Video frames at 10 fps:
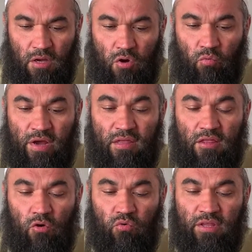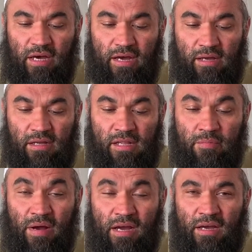Ваинна удаа
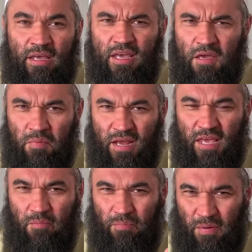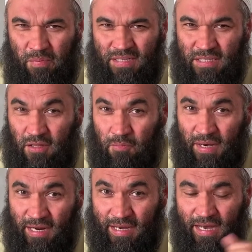лимакка. И Ибрагим попросил
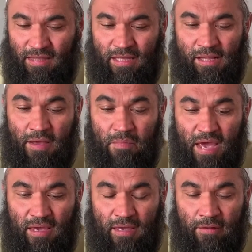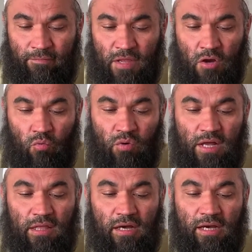бараката для Мекки.
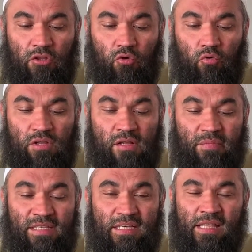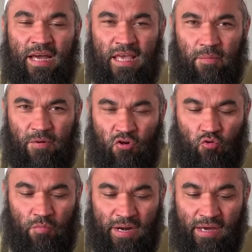«Вана адру лиль Мадина», а я
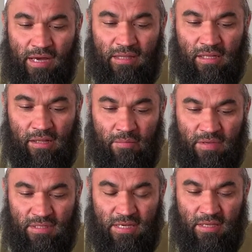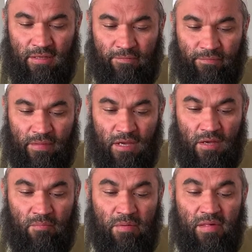прошу бараката для Медины.
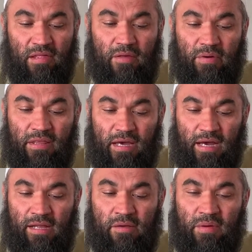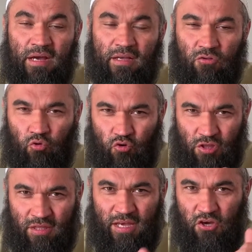Бимитли мадаа ли Макка
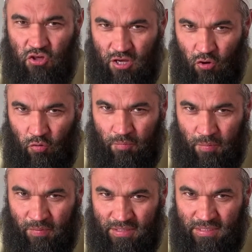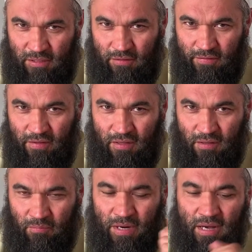точно так же, как он попросил
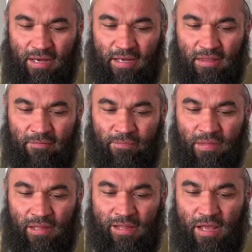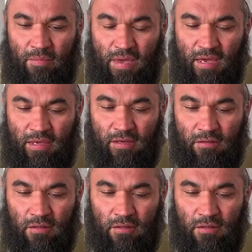баракат для Мекки.